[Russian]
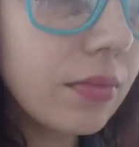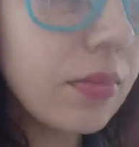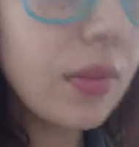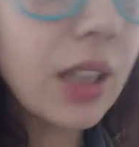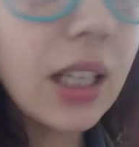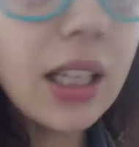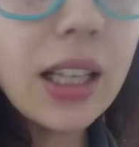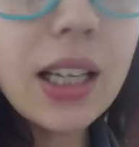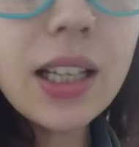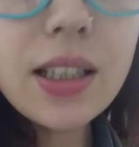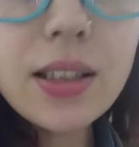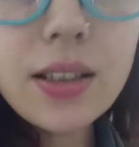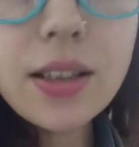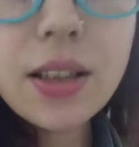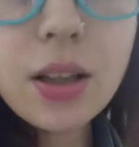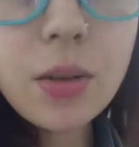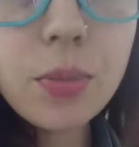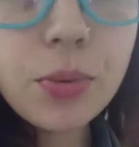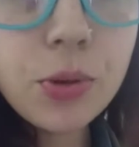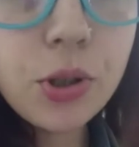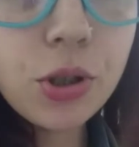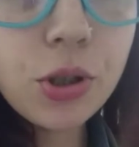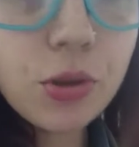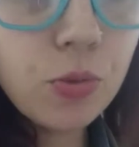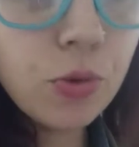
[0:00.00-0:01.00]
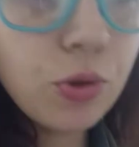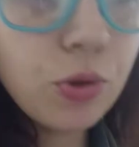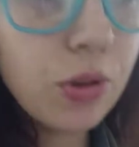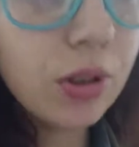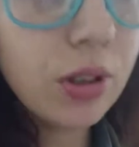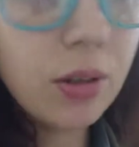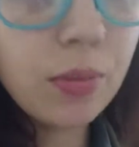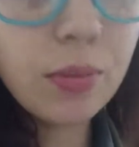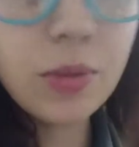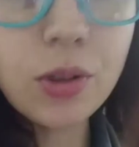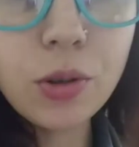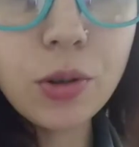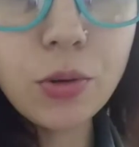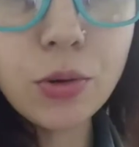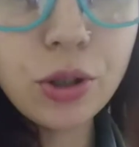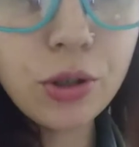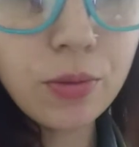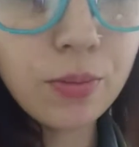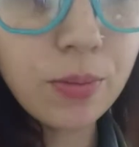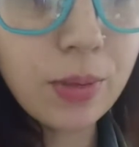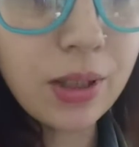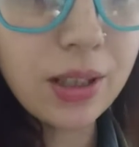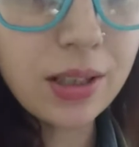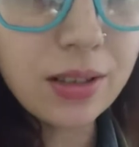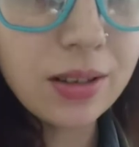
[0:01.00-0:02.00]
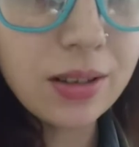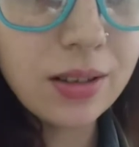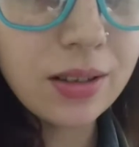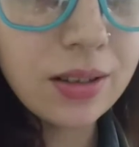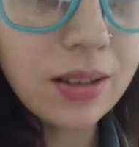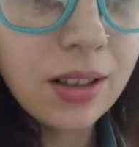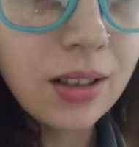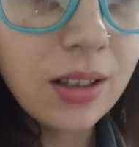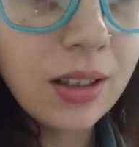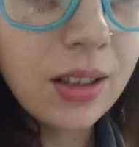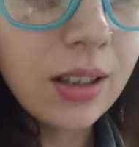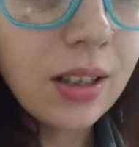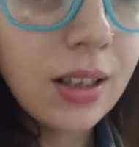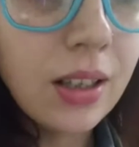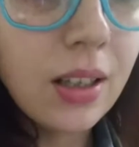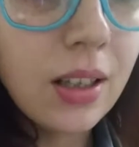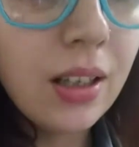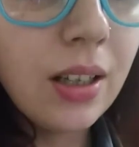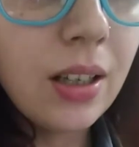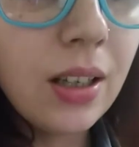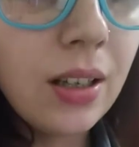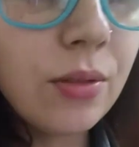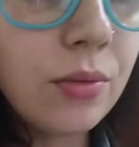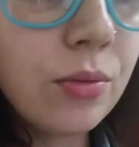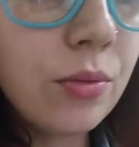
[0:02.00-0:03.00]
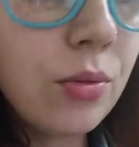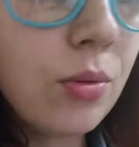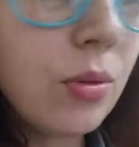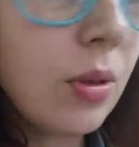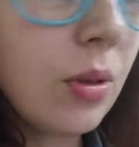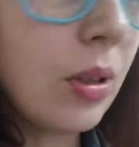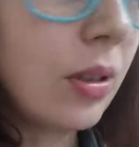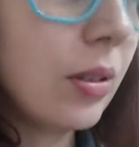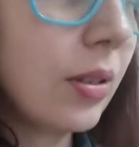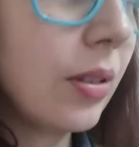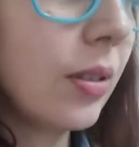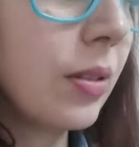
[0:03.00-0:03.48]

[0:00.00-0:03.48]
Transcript: Я не знаю почему, но это меня очень бесит. Вот.